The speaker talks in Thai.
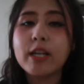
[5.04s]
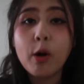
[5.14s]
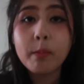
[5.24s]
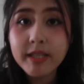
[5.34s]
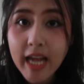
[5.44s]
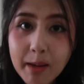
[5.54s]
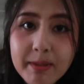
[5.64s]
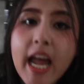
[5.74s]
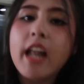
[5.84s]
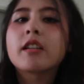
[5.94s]
งจะครบ 3 0 0
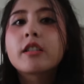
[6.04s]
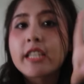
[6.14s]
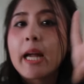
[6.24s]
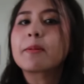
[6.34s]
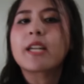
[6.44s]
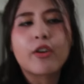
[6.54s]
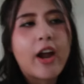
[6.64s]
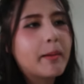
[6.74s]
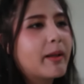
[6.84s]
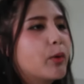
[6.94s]
0 0 0
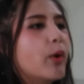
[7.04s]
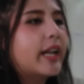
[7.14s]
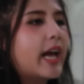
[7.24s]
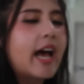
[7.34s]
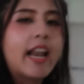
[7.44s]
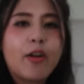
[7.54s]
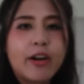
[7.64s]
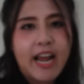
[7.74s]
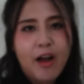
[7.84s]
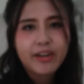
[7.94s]
subscribe แล้วด้วยนะคะ แล้ว
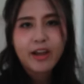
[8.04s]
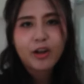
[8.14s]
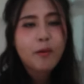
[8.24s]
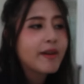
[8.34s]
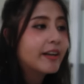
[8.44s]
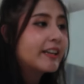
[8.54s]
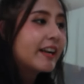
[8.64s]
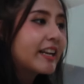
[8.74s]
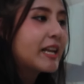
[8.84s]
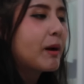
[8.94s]
เราเนี่ยก็มีเรื่
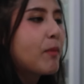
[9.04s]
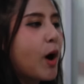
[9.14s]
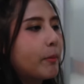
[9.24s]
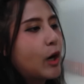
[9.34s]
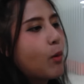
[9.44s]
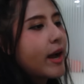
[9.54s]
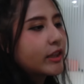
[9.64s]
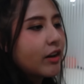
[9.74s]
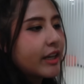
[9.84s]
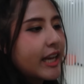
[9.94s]
องดีๆ มาบอก เพราะว่า
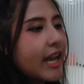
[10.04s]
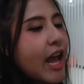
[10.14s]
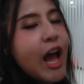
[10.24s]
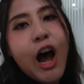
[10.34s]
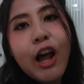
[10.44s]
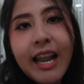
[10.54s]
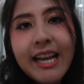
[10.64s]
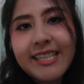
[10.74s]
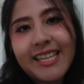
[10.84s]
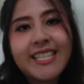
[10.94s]
ตอนนี้ออนไล
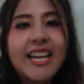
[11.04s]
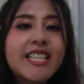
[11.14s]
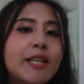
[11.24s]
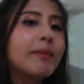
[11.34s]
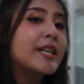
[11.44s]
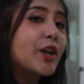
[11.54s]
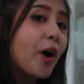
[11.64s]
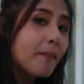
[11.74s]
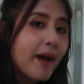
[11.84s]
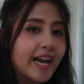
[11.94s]
น์สเตชันจะมี
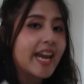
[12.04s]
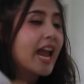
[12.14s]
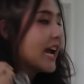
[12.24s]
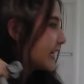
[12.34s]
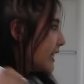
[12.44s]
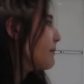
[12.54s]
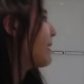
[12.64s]
ช่องใหม่ขึ้น